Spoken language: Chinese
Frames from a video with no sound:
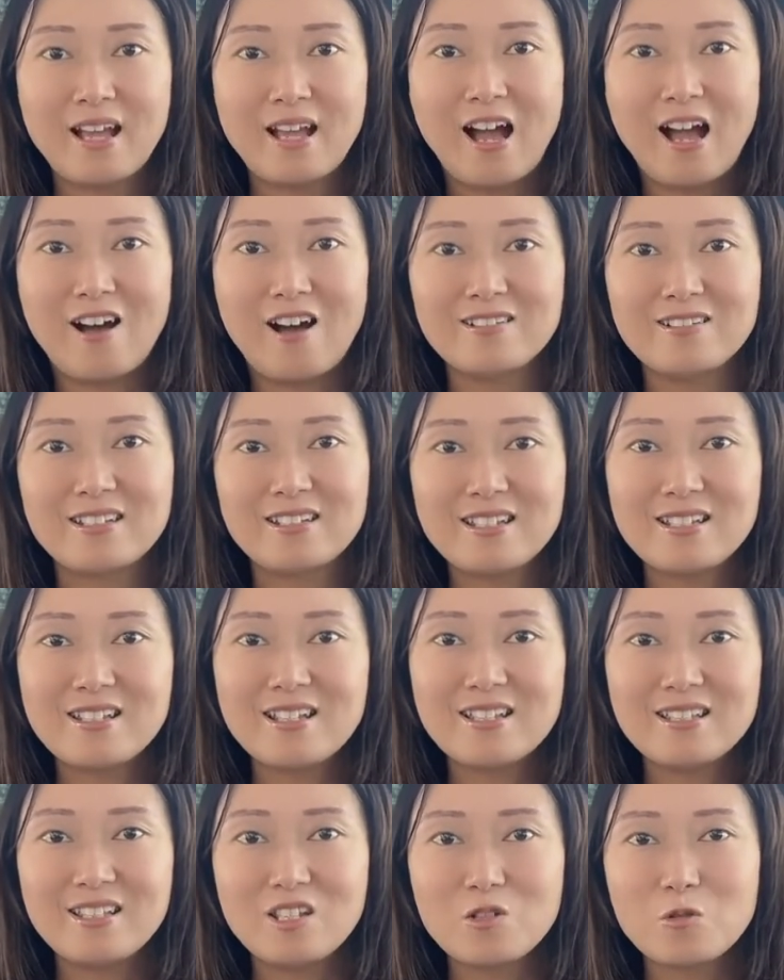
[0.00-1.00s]
好，谢
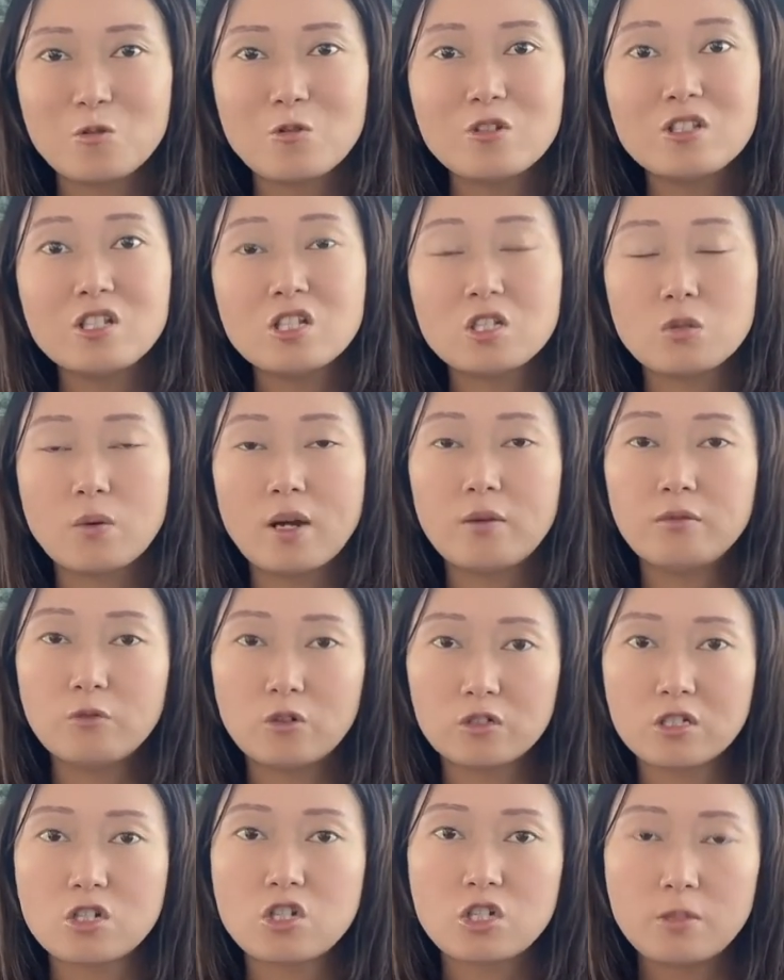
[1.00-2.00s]
谢你。如果你喜欢
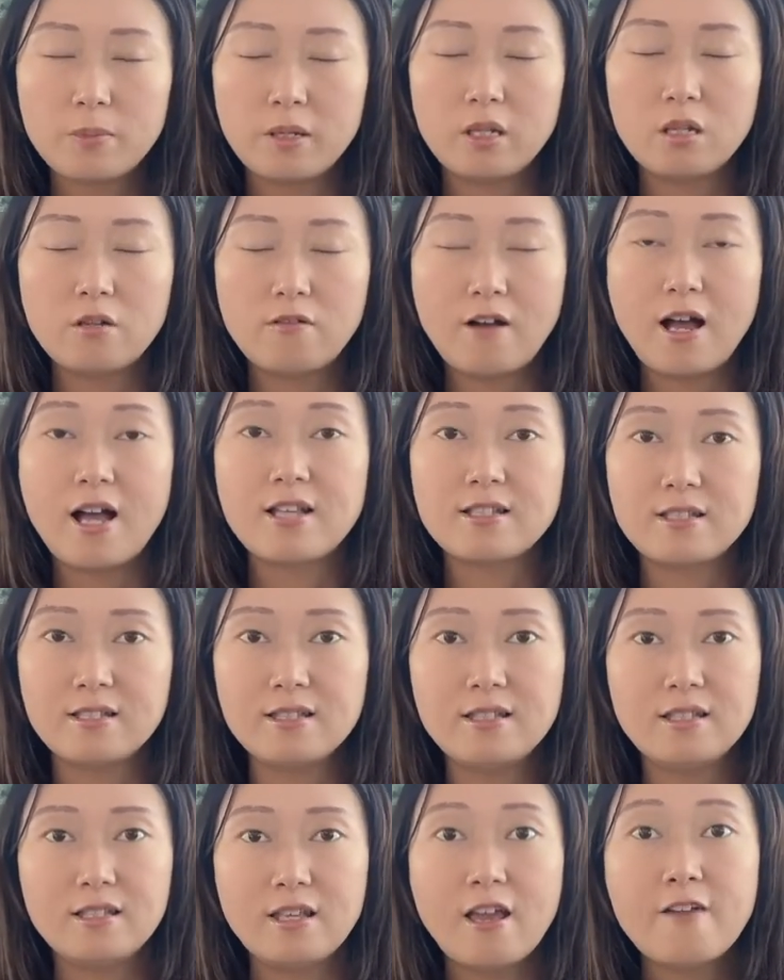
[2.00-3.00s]
我的视频的话，
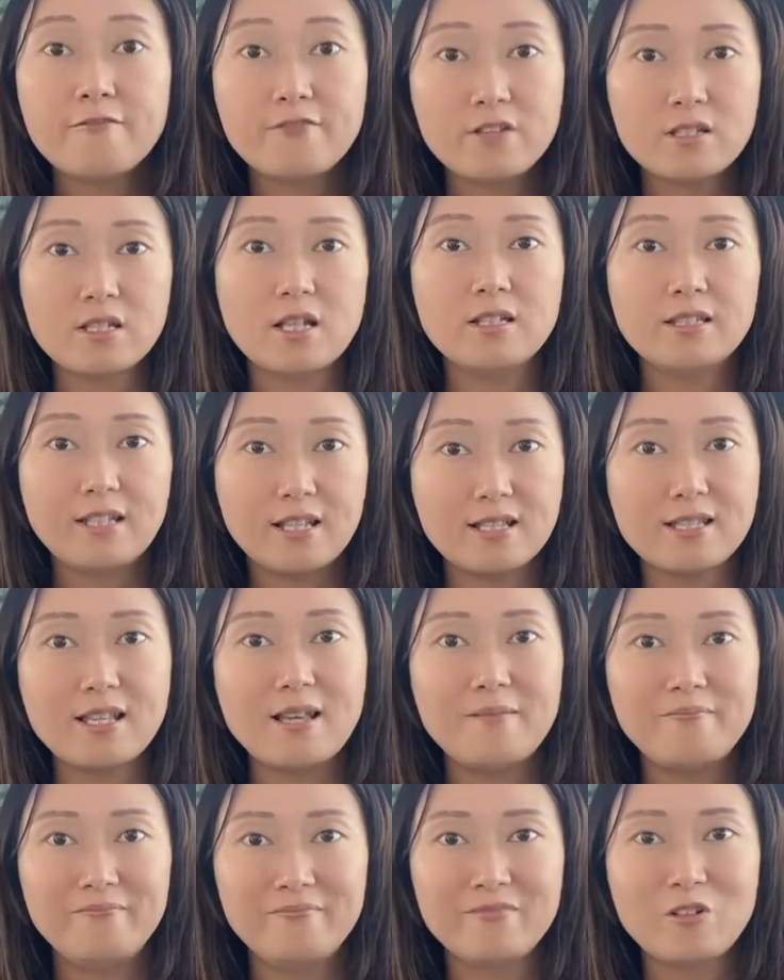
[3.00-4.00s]
请你分享点
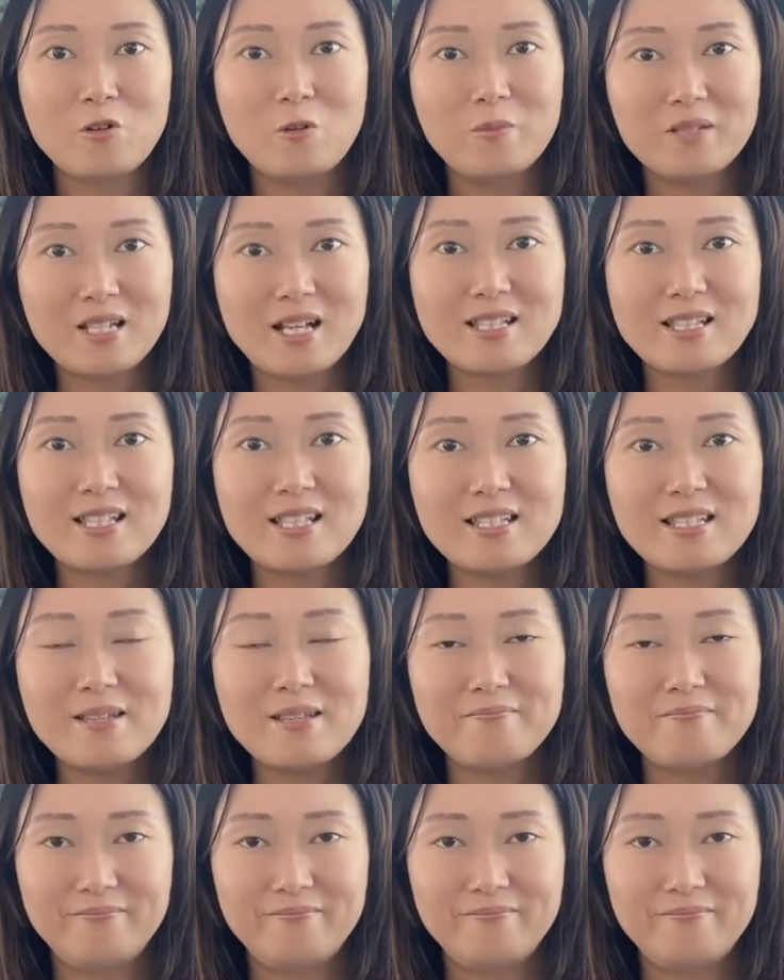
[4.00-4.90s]
赞。我们下次再见。